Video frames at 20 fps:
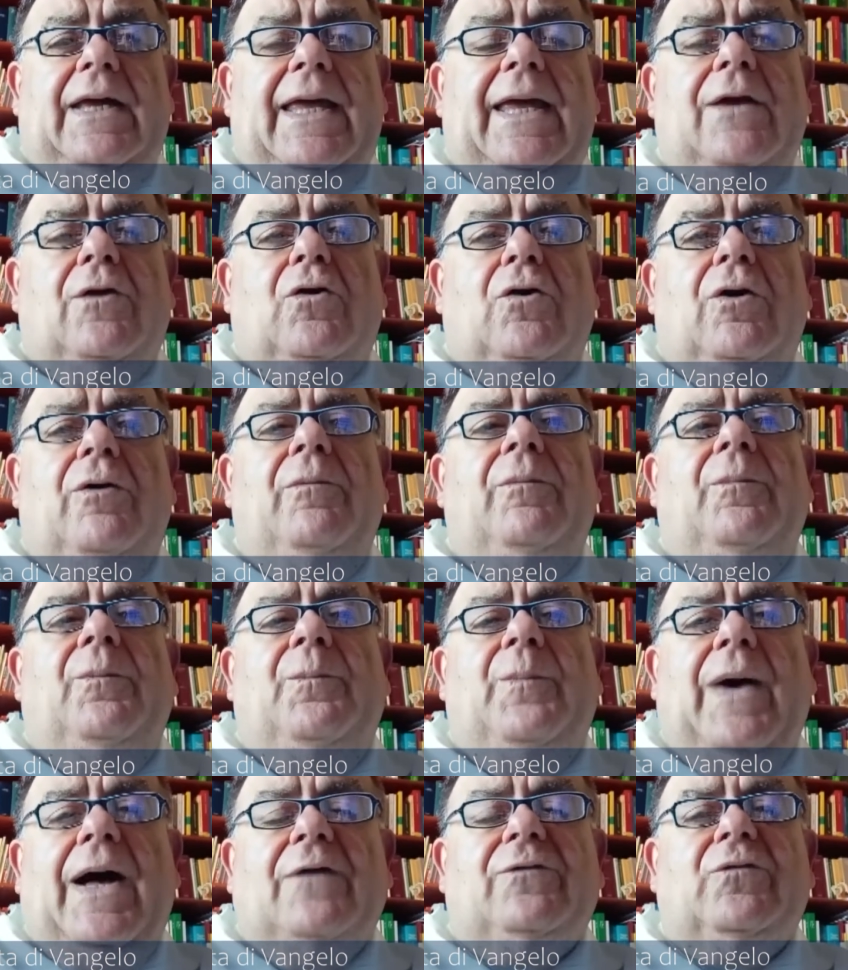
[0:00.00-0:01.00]
Ecco,
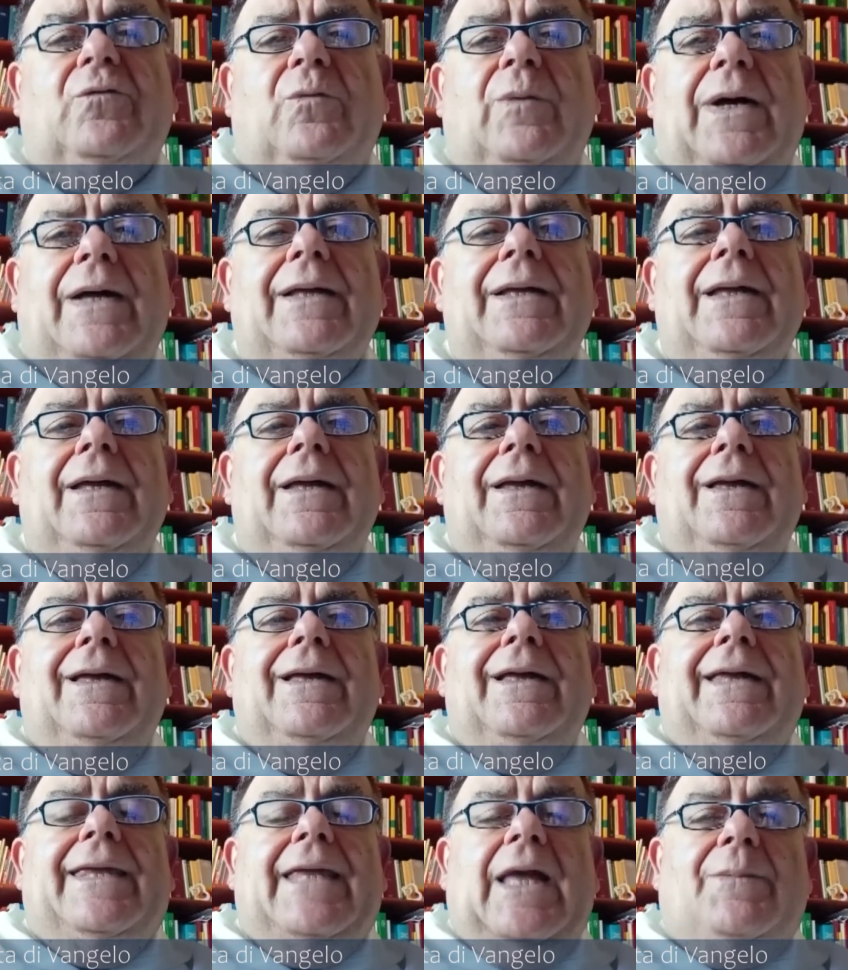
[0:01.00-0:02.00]
Pasqua
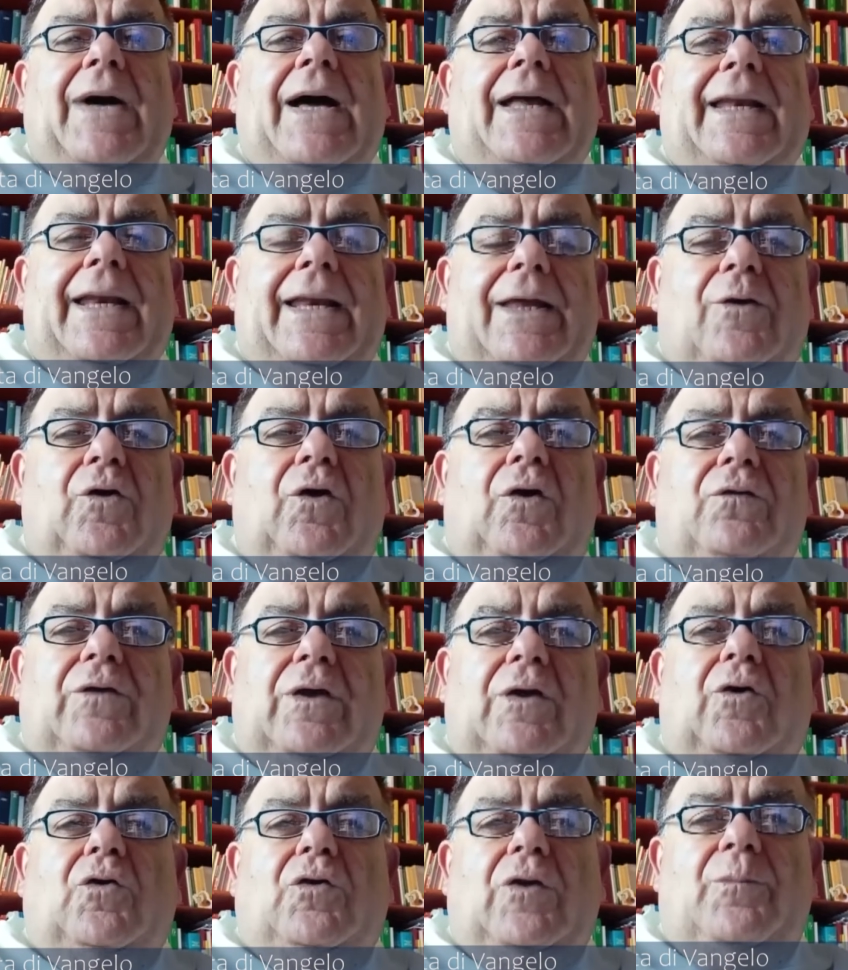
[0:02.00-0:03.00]
chiamare le cose
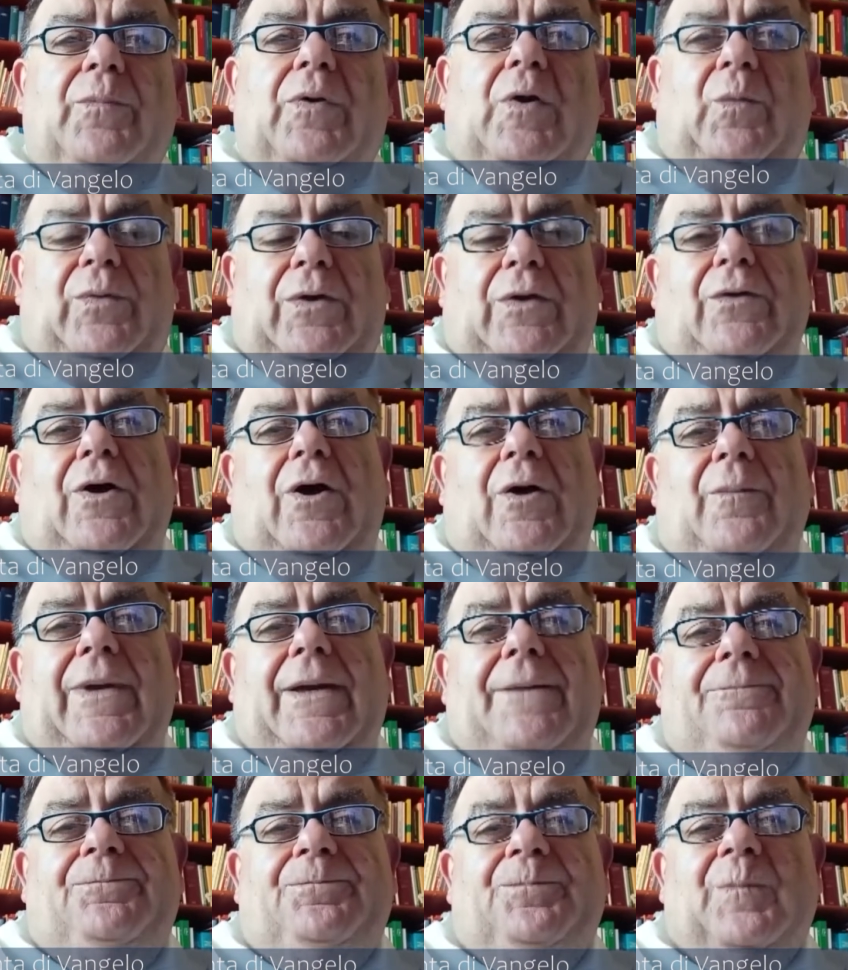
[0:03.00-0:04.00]
con il proprio
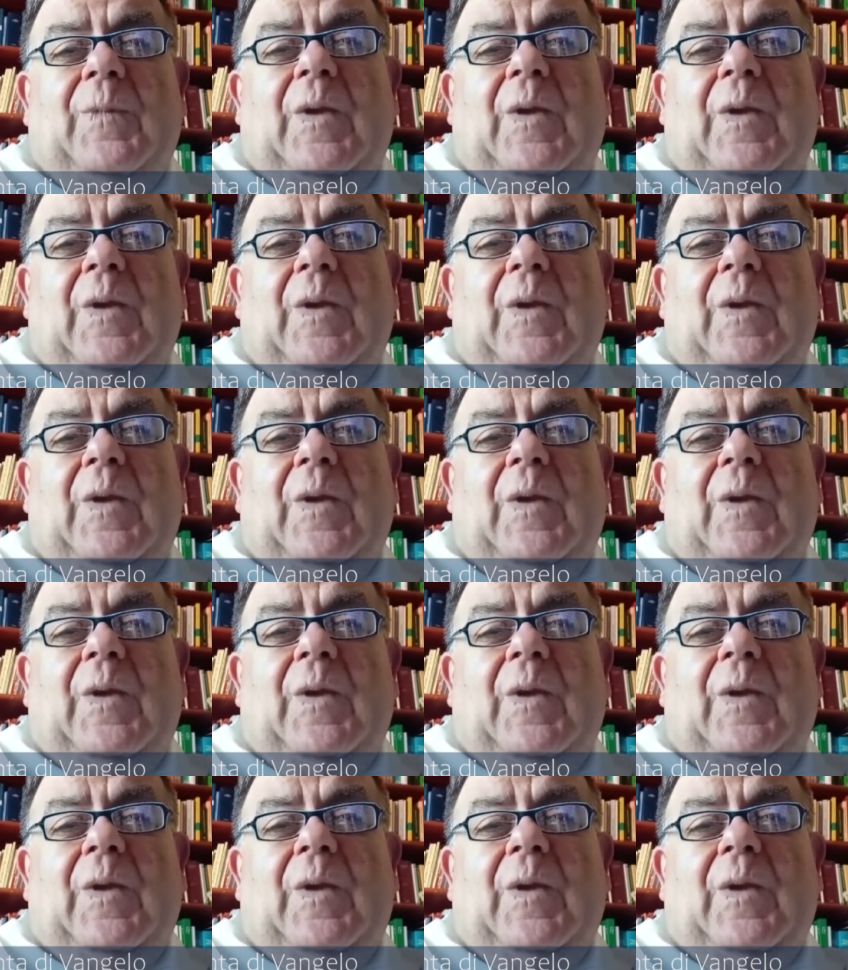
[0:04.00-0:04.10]
nome,